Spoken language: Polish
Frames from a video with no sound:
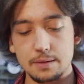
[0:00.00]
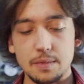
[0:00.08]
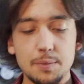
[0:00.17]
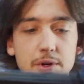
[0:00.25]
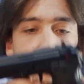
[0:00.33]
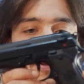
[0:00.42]

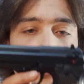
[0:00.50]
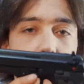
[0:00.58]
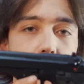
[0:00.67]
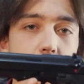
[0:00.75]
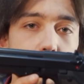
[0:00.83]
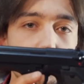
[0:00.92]
Mamy
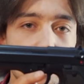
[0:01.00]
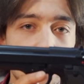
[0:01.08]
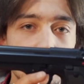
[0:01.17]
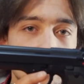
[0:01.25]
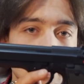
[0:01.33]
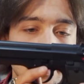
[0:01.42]
również
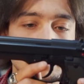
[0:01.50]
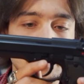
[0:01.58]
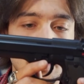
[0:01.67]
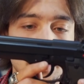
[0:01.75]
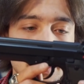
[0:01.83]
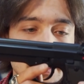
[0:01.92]
beretkę
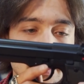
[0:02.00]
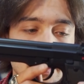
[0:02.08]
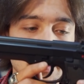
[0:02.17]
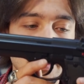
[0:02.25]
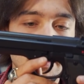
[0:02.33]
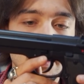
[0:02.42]
od SRC.